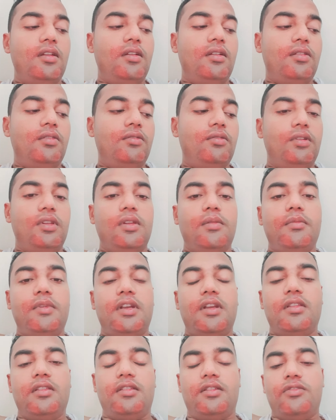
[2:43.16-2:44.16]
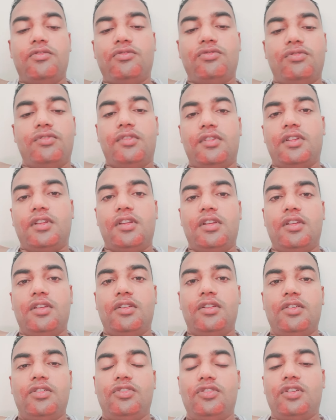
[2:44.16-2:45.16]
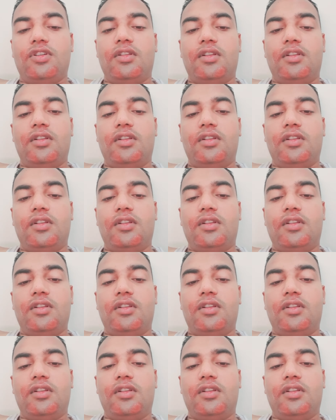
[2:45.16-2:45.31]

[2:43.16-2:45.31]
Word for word: तो ये मेडिसन यूज़ करें इन